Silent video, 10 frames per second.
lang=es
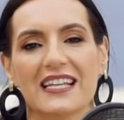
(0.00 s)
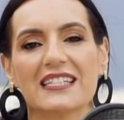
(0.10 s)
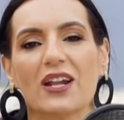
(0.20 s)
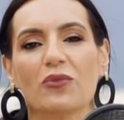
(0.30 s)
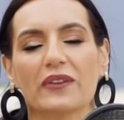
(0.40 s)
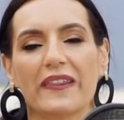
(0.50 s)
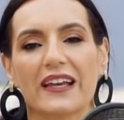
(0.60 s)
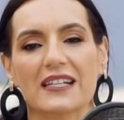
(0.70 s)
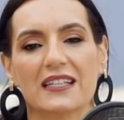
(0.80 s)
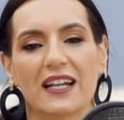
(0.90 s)
de esa luz que
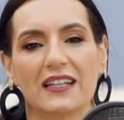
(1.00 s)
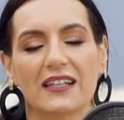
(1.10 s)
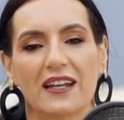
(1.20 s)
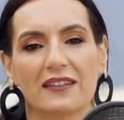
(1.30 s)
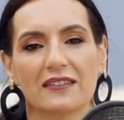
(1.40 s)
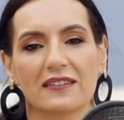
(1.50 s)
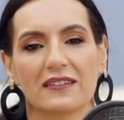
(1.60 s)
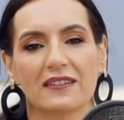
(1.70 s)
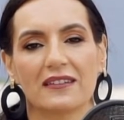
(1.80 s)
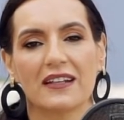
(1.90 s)
dejas al andar.
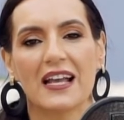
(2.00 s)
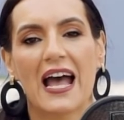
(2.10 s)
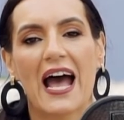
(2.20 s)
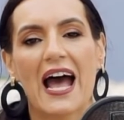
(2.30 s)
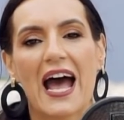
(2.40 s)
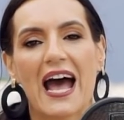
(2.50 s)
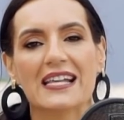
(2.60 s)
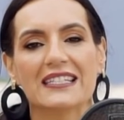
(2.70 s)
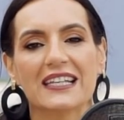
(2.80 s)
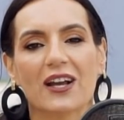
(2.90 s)

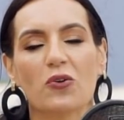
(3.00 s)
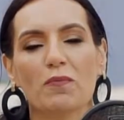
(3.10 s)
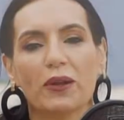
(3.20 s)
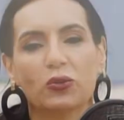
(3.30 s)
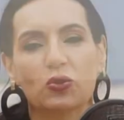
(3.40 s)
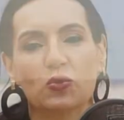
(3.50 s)
Así que cumple tus